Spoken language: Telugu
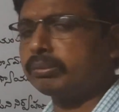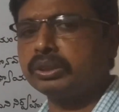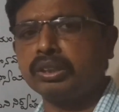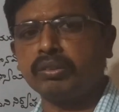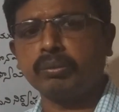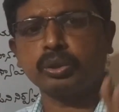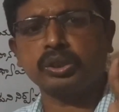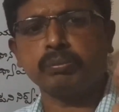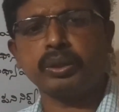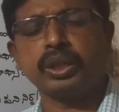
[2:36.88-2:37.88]
సంబంధించినటువంటి
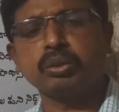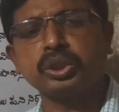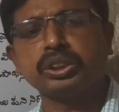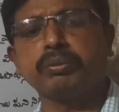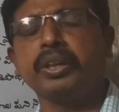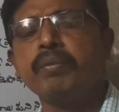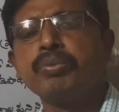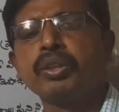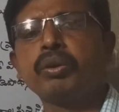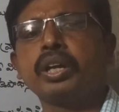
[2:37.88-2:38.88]
మోస్ట్ ఇంపార్టెంట్ క్వశ్చన్స్ ఇవి
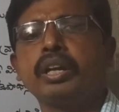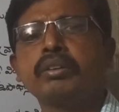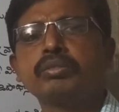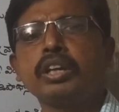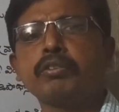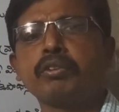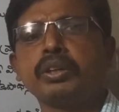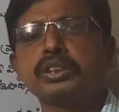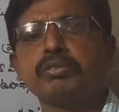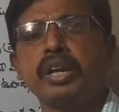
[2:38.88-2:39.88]
ఓకే థ్యాంక్
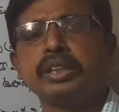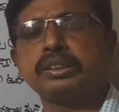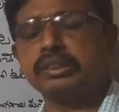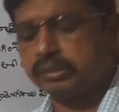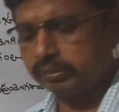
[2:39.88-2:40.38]
ఫర్ వాచింగ్ ఫ్రెండ్స్